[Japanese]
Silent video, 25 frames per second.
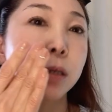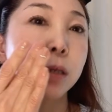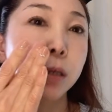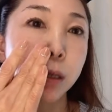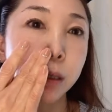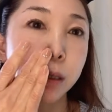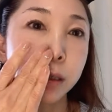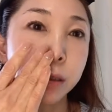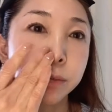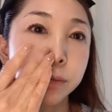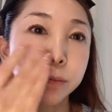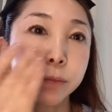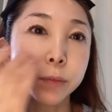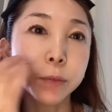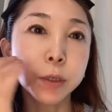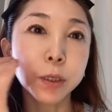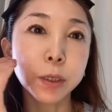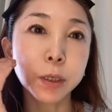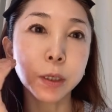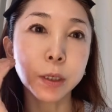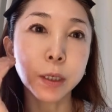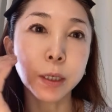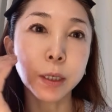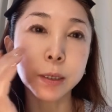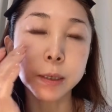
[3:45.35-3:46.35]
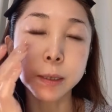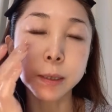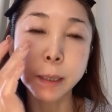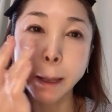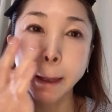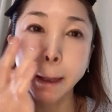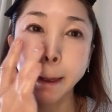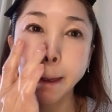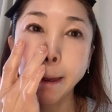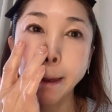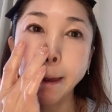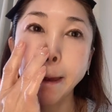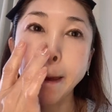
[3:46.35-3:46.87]
はい次です
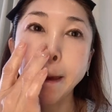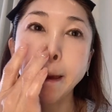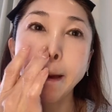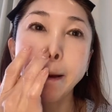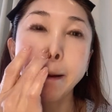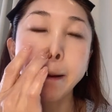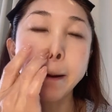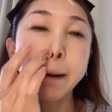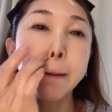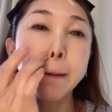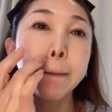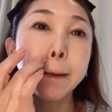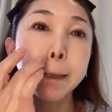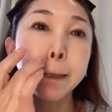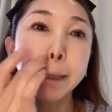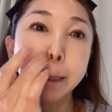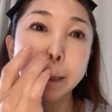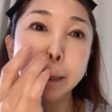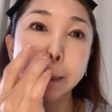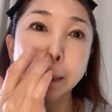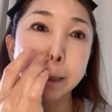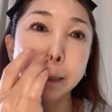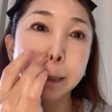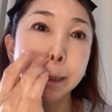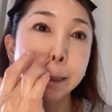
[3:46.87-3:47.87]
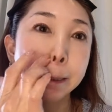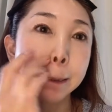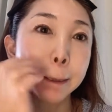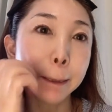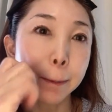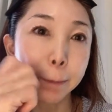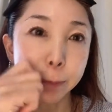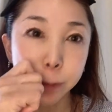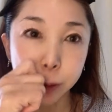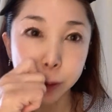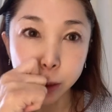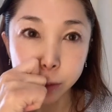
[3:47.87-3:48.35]
ね小鼻の横